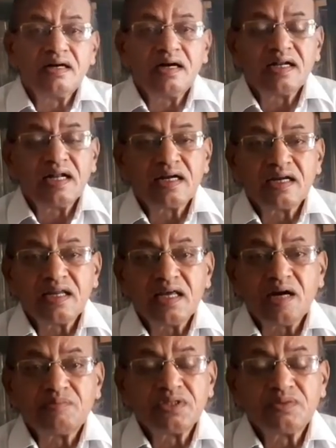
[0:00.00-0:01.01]
அண்ணாக்கிலே
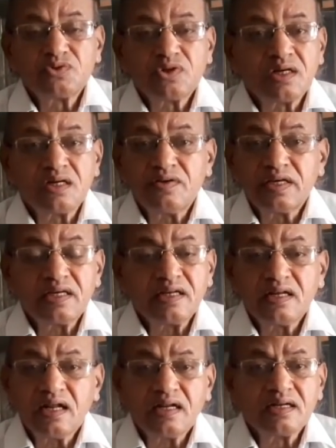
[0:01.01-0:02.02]
அமுதம் சுரக்க
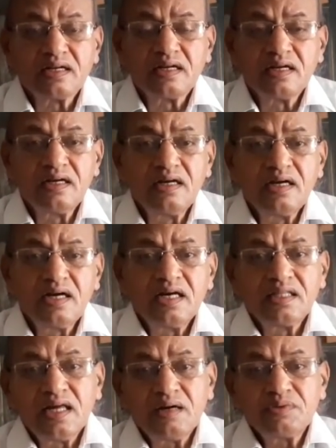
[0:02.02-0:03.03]
வைக்கின்றான்
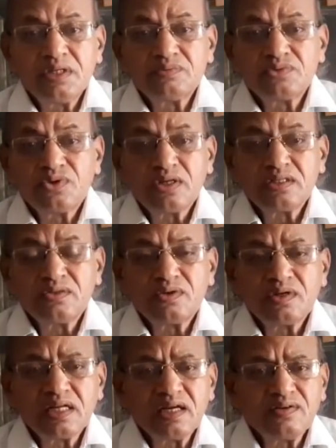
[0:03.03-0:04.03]
அந்த அமுதம் சுரந்த
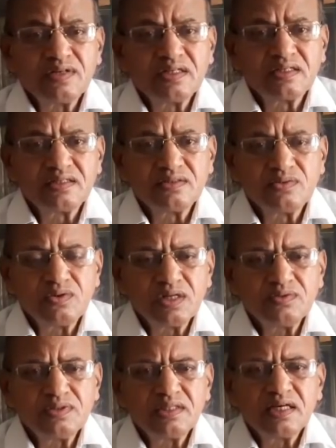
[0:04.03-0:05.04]
உடனே அவனுக்கு
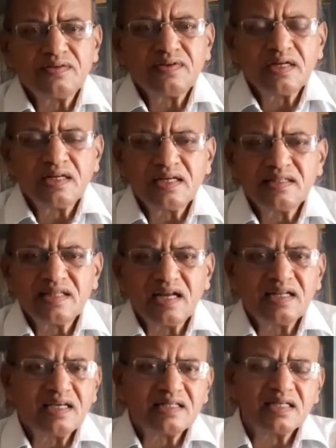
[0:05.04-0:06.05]
உணவு தேவையில்லை
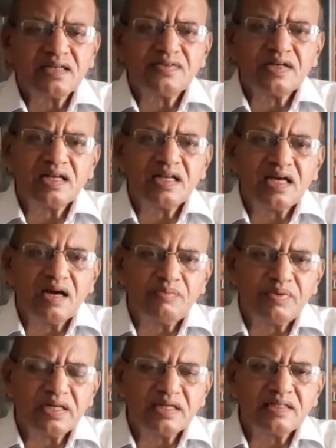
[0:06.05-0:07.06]
தண்ணீர் தேவையில்லை
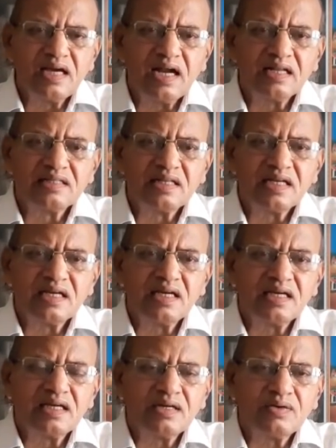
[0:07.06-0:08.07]
அப்படியே தியானத்திலேயே
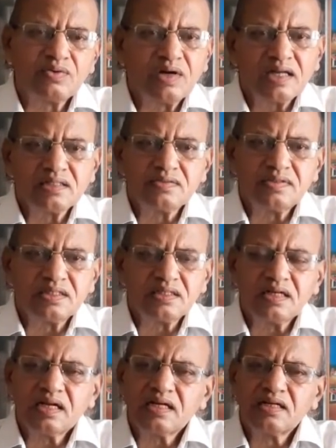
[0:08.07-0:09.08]
உட்கார்ந்து
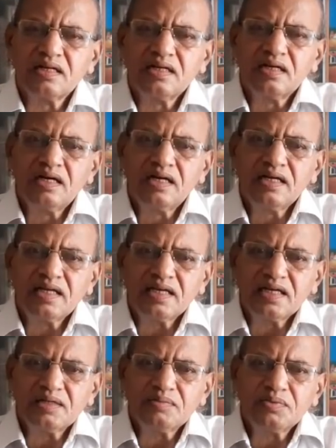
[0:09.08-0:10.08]
விடுகின்றான்
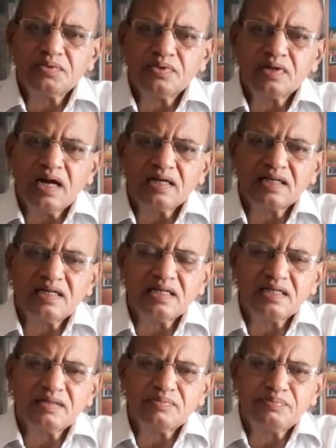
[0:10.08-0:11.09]
இரண்டு மூன்று
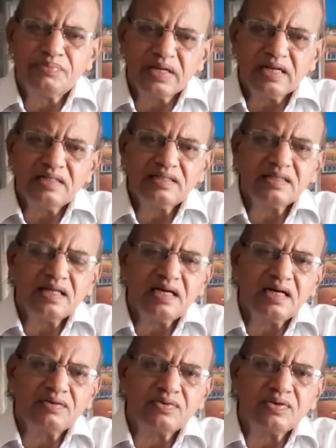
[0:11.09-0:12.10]
நாட்களுக்கு பிறகு தான்
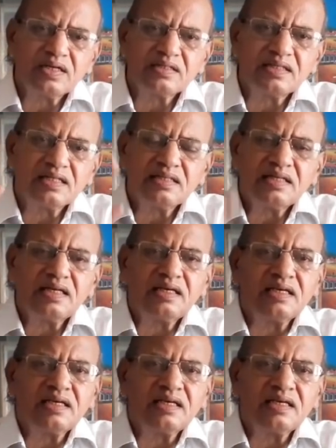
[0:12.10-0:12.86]
அவருடைய தந்தை